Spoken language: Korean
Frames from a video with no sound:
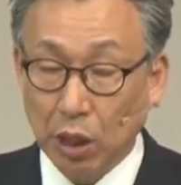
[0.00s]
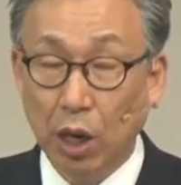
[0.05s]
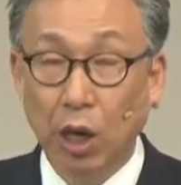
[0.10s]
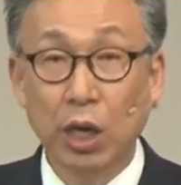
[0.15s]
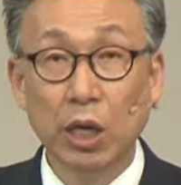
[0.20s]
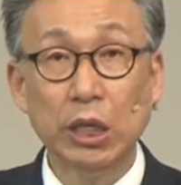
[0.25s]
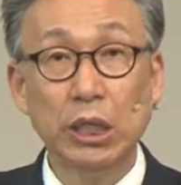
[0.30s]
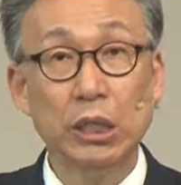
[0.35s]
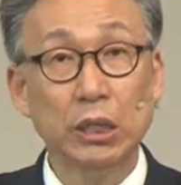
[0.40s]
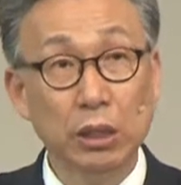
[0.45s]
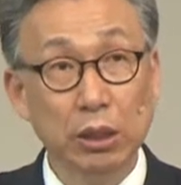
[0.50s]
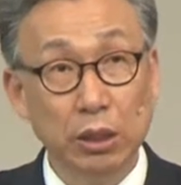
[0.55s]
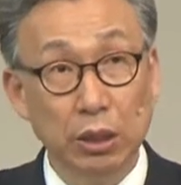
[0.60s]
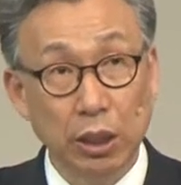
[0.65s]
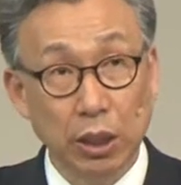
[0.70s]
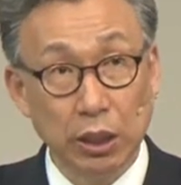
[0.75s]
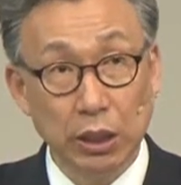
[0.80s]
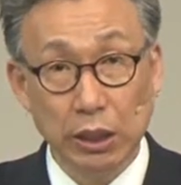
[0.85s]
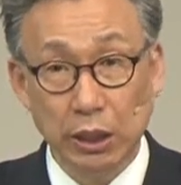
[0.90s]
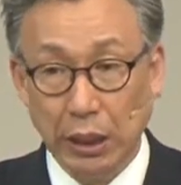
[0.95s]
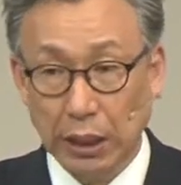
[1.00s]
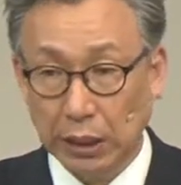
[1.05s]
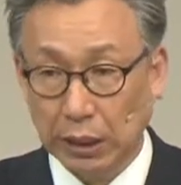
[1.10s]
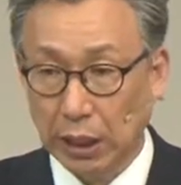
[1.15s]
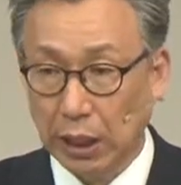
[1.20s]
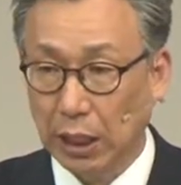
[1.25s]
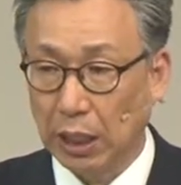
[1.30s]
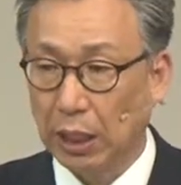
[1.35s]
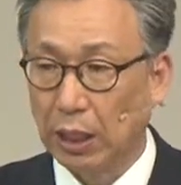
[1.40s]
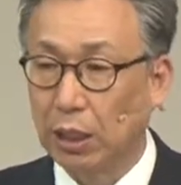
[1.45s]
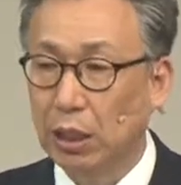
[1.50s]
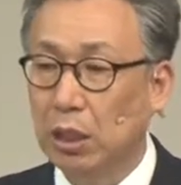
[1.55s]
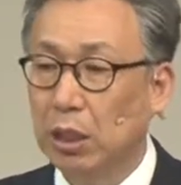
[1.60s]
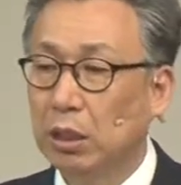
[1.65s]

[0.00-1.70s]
어린 너희에게